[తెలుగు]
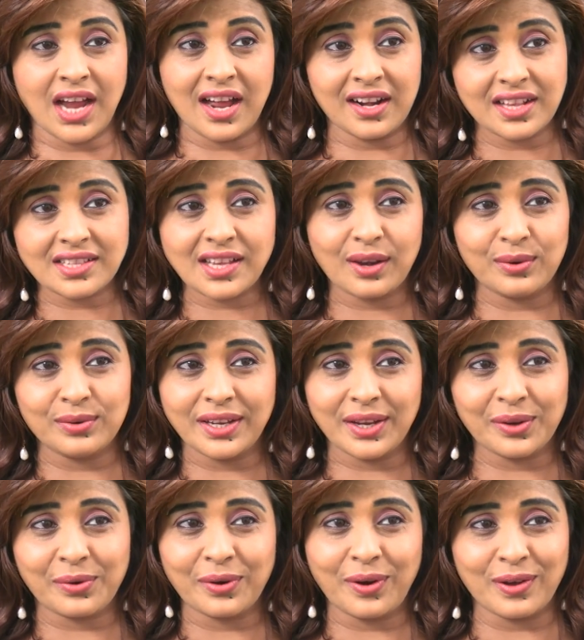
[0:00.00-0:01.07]
చాలాసార్లు
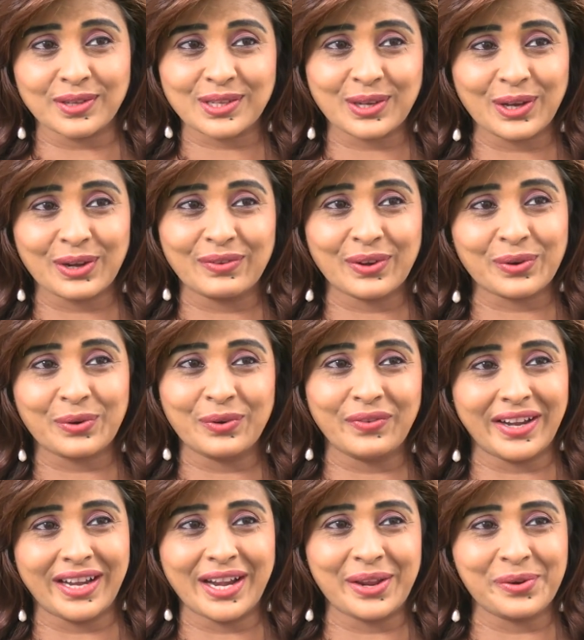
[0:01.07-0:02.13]
నేను కూడా ఆస్కార్ వరకు
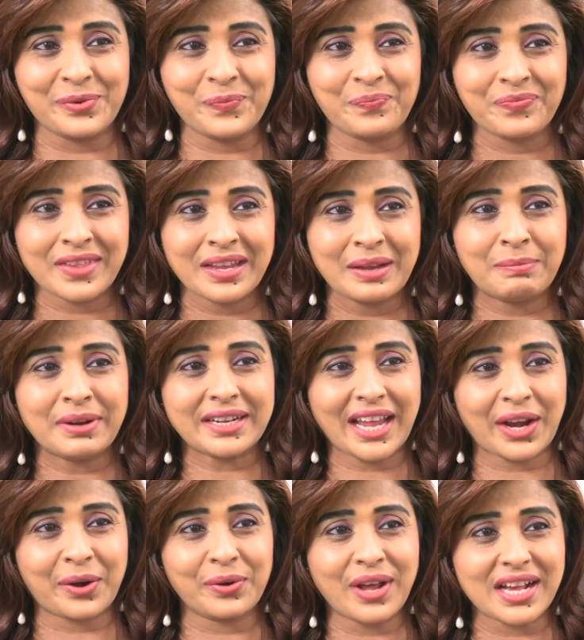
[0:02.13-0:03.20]
వెళ్ళాను
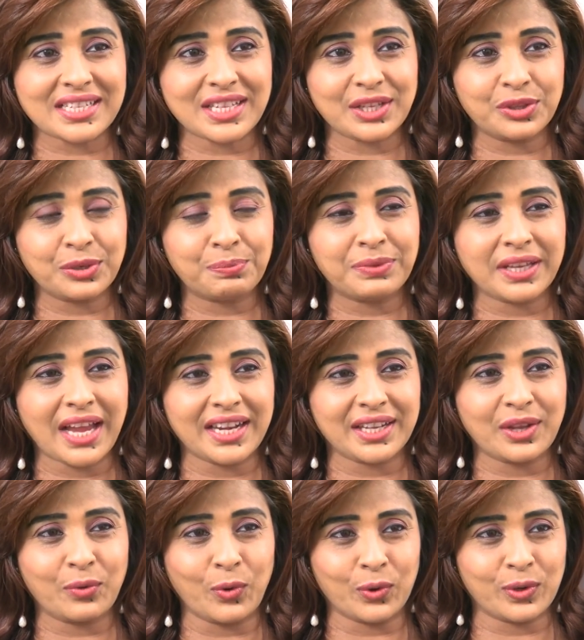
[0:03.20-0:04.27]
బట్ ఎక్కడో అసంతృప్తి
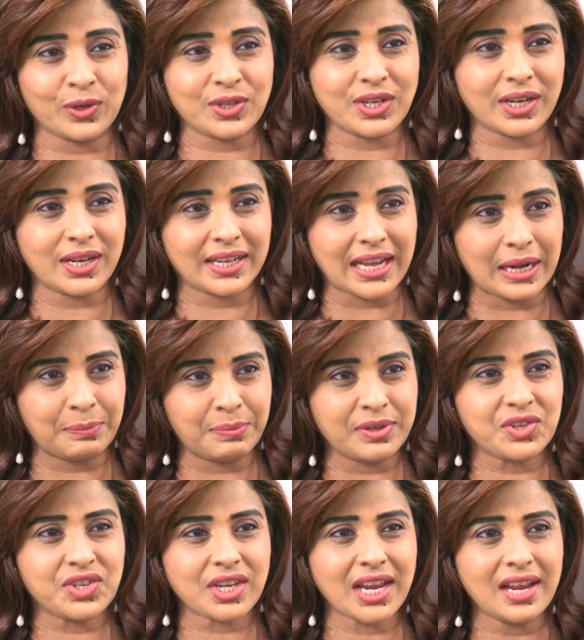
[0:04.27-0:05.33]
ఆయనకి కొట్టొచ్చినట్లు
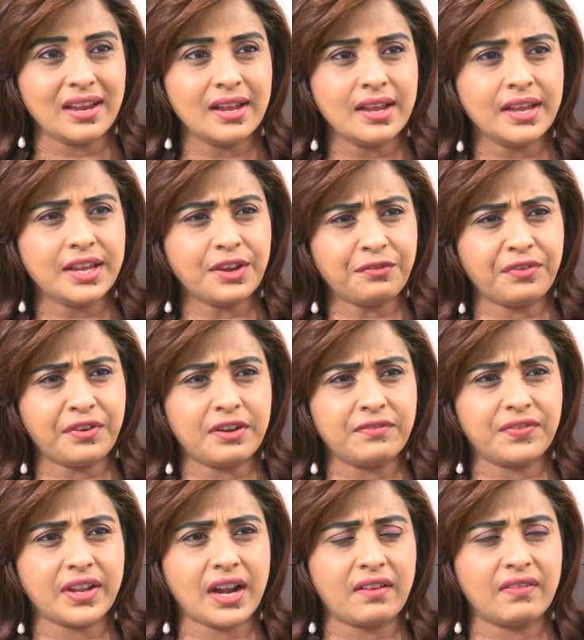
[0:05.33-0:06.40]
కనిపించే ఈ
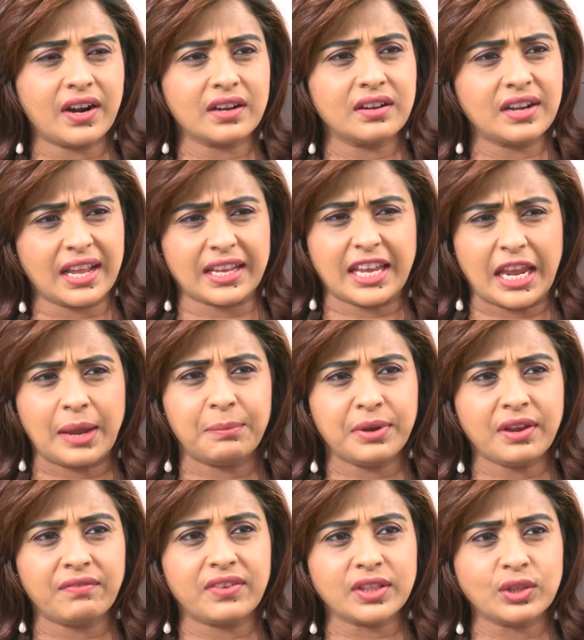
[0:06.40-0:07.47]
ఫిల్మ్ఫేర్ అవార్డులు నాకు
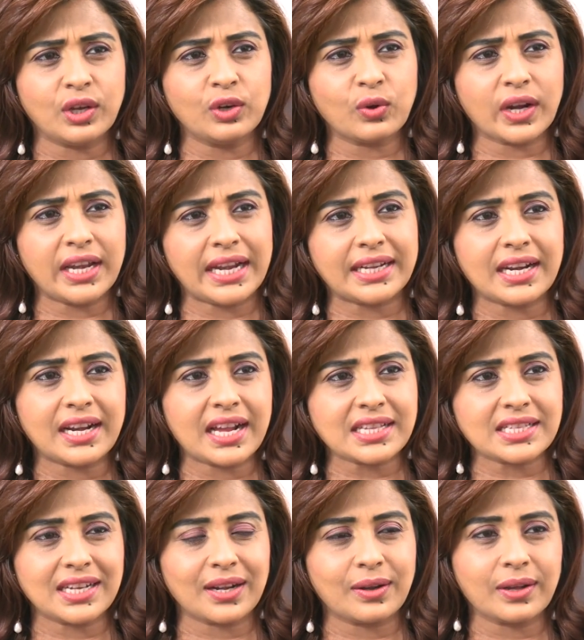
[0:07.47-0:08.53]
ఏమి ఇవ్వద్దు అని ఒక లెటర్
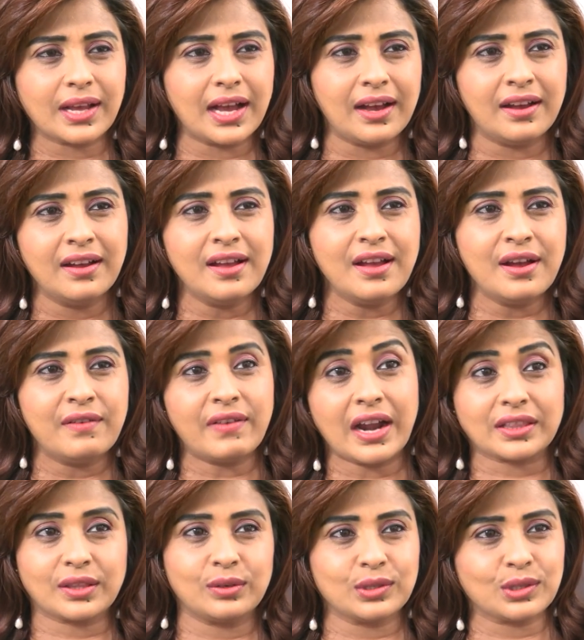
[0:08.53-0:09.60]
రాసినట్లుగా
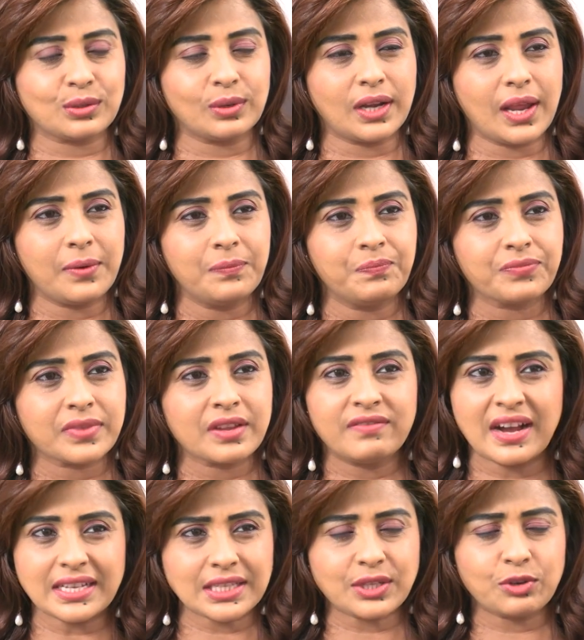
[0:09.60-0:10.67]
వార్తలు వస్తున్నాయి
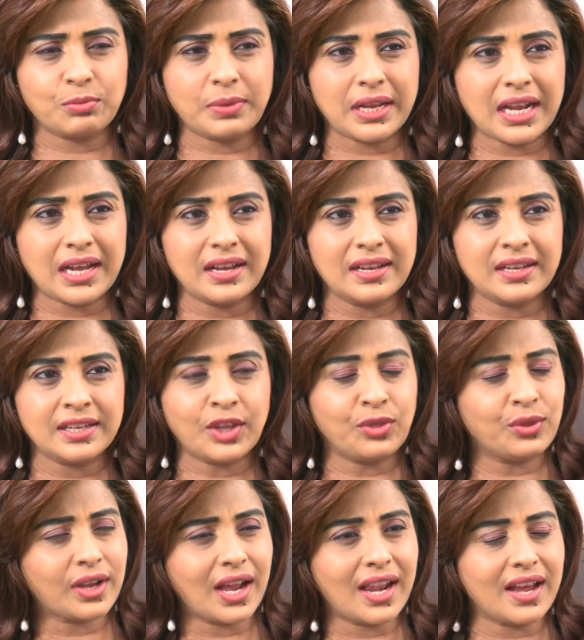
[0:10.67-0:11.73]
వాస్తవమేనా
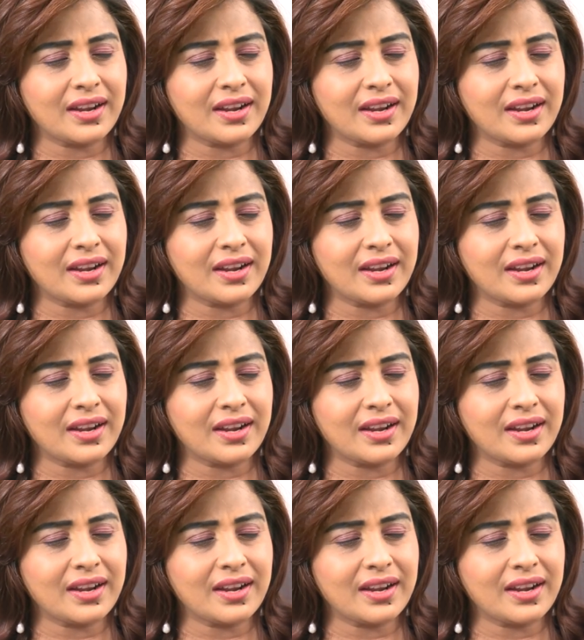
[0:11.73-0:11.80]
ఎందుకు